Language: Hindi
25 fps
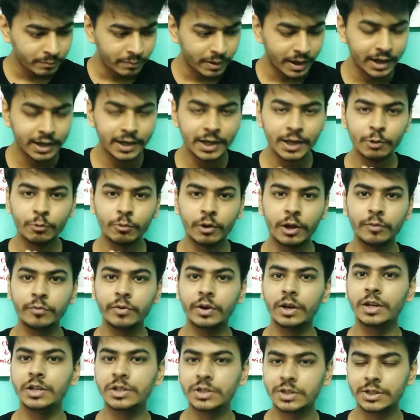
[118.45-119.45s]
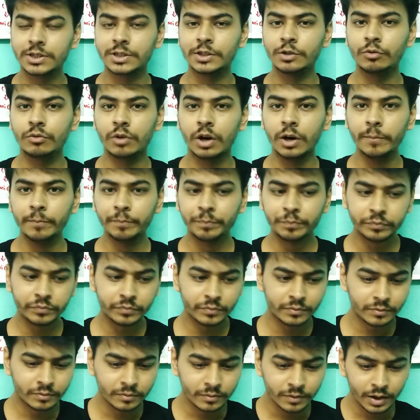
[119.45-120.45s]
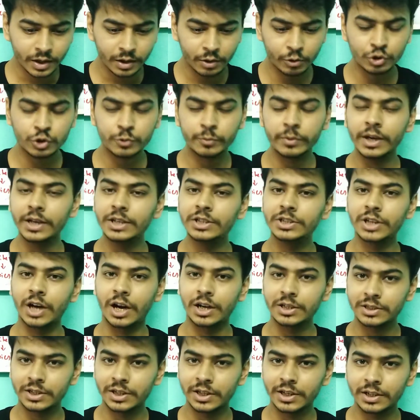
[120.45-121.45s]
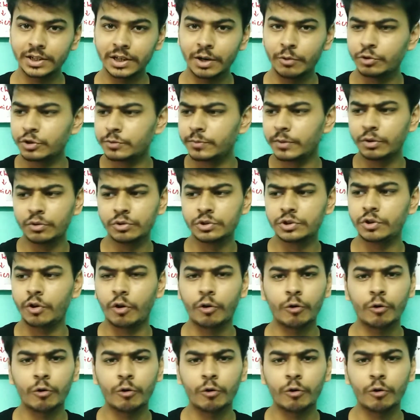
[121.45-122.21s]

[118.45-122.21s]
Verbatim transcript: पहले वेलफेयर रजिस्ट्रेशन होगा उसमें एक चार्ज लगेगा उसमें कुछ